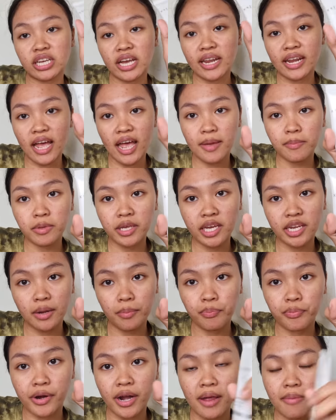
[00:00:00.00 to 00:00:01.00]
Then I'm gonna
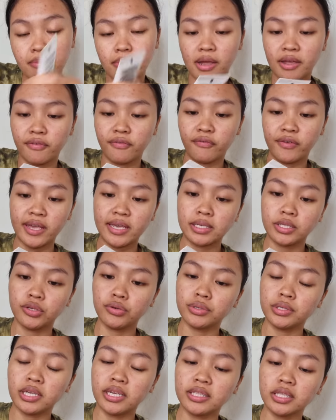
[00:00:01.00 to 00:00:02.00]
prime my face
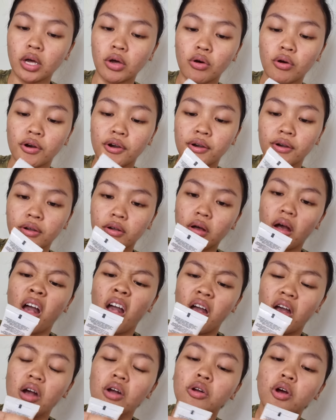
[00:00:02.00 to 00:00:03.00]
using the core
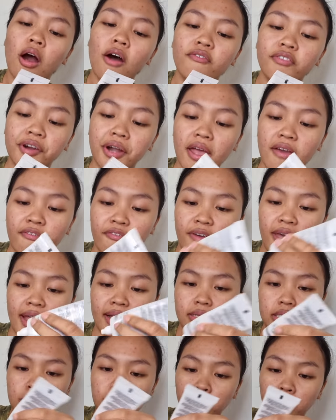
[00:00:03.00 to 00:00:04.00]
Cover
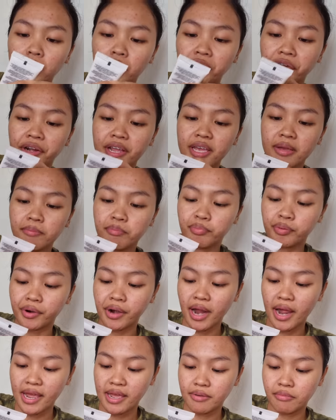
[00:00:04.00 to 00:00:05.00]
Effects Blurring
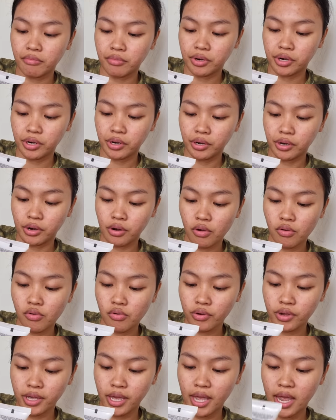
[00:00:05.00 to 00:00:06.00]
Primer.
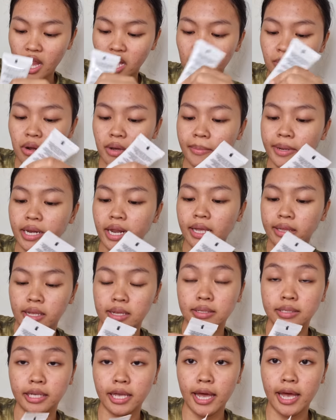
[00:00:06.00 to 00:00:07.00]
Okay, alam naman
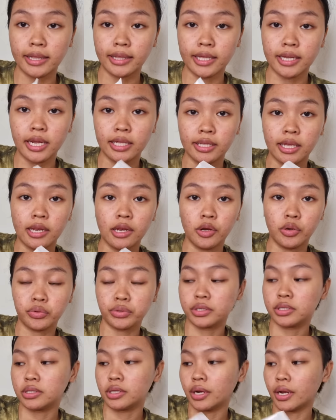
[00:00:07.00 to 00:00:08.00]
natin si Ate na din
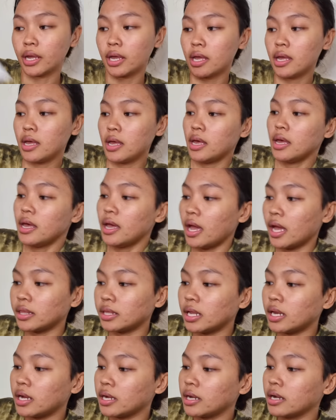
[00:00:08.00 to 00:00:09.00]
Lustre. Eh
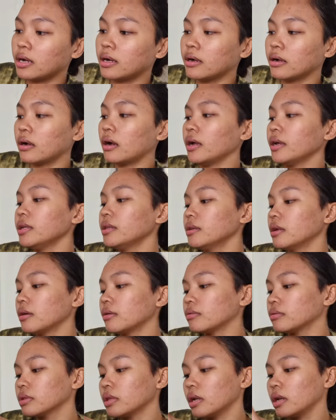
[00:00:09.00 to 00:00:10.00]
talagang, ay
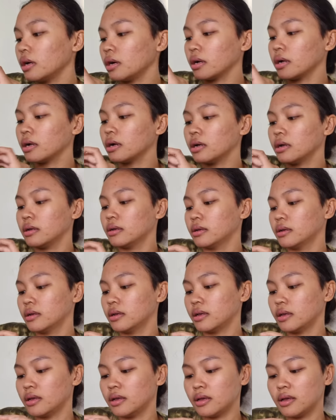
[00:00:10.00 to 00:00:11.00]
nako talaga.
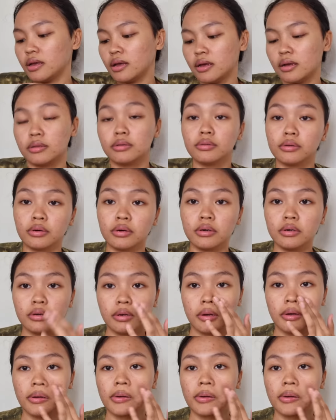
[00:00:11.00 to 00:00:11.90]
No?